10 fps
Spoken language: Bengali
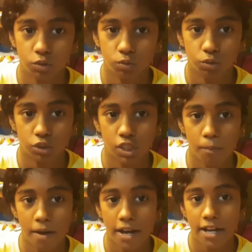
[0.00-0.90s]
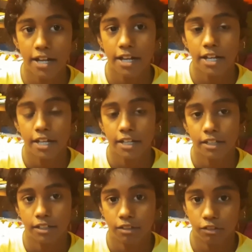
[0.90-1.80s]
সুন্দর জামা
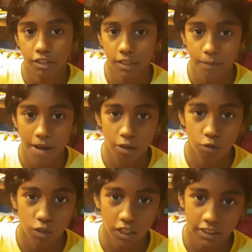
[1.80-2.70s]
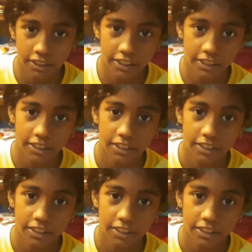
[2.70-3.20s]
অনেক ভালো লাগছে